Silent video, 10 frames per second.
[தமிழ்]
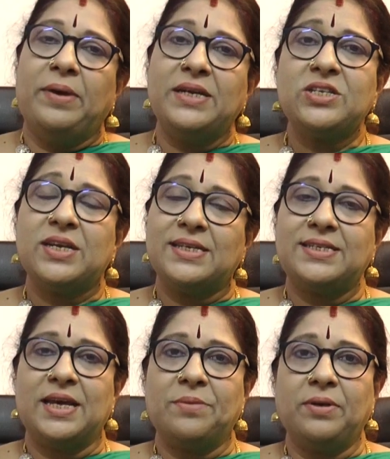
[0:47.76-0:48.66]

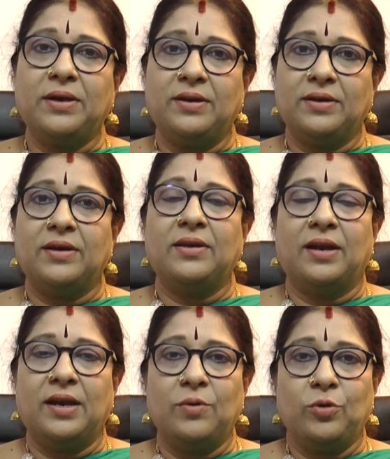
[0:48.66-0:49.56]
மேஷராசி அன்பர்களுக்கு
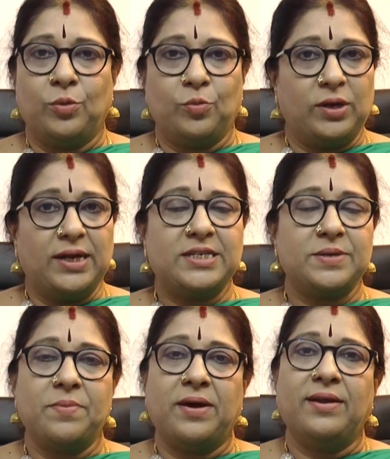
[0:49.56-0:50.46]
நல்ல ஒரு
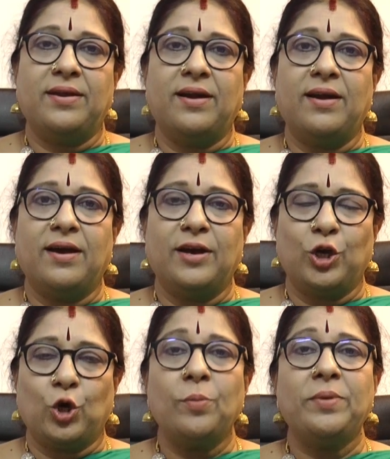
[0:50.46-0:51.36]
முன்னேற்றமான நாளாக
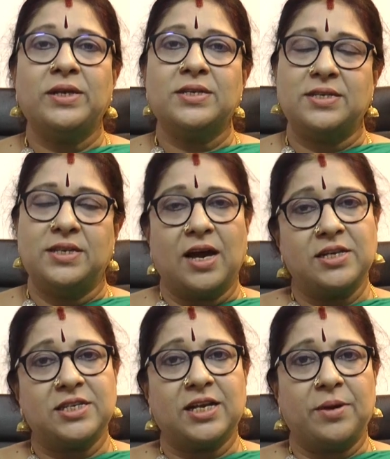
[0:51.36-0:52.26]
இருக்கும் இன்று
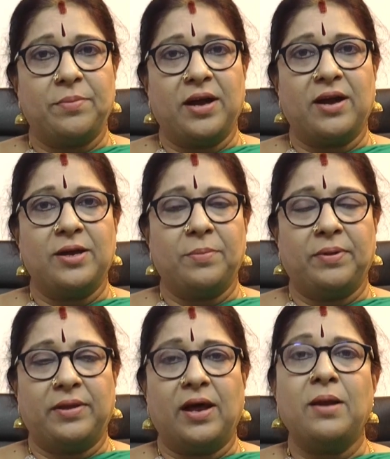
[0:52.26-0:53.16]
ஞாயிற்றுக்கிழமையாக
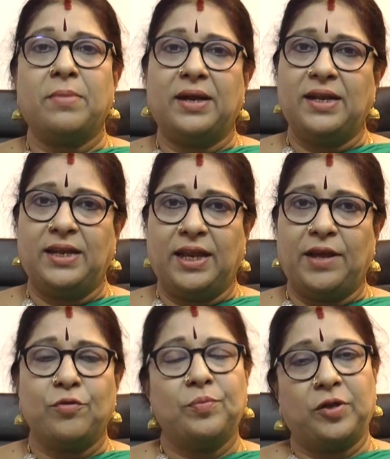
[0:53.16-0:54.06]
இருப்பதனால் மன
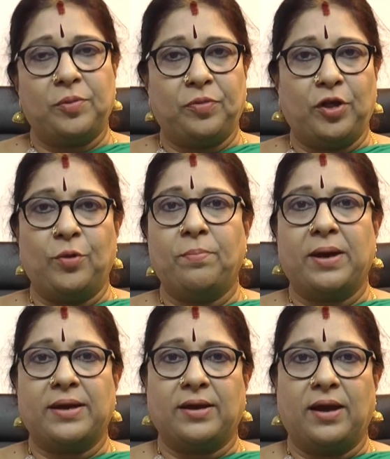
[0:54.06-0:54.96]
நிறைவும் திருப்தியும்
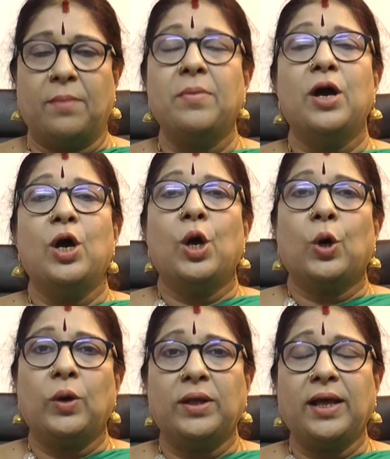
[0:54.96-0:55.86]
பார்க்கலாம்
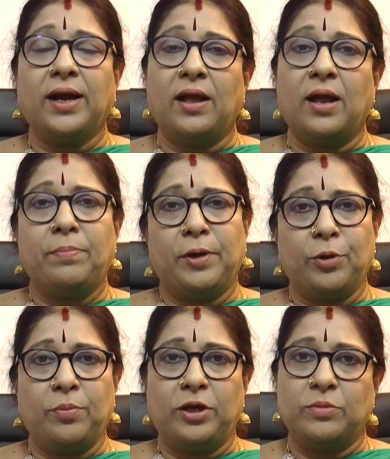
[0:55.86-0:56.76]
குழந்தைகளால்
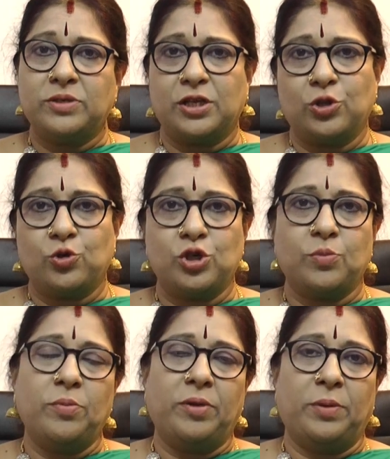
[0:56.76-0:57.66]
பெருமையும்
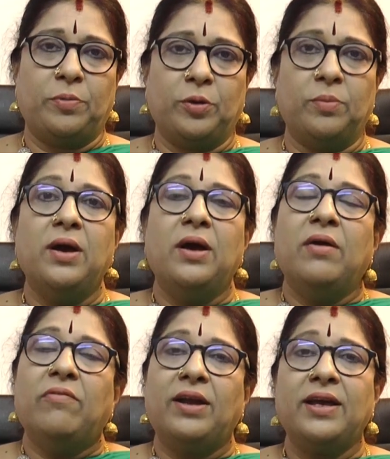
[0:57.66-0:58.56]
சந்தோஷமும் ஏற்படும்
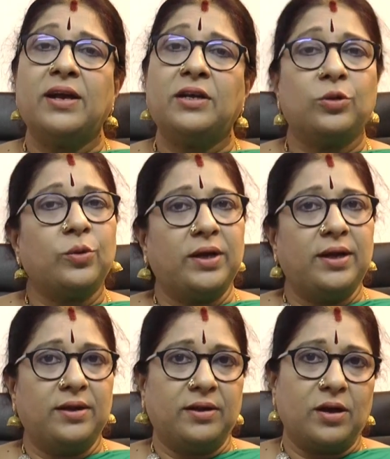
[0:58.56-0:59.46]
விளையாட்டுத்
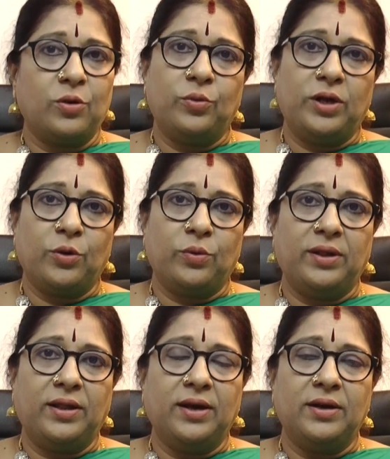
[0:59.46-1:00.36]
துறையில் இருக்கக்கூடிய
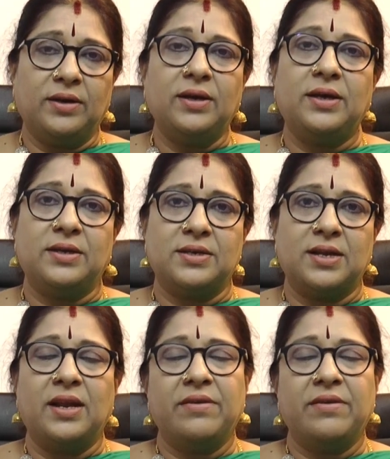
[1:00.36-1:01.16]
குழந்தைகளுக்கு இன்று நல்ல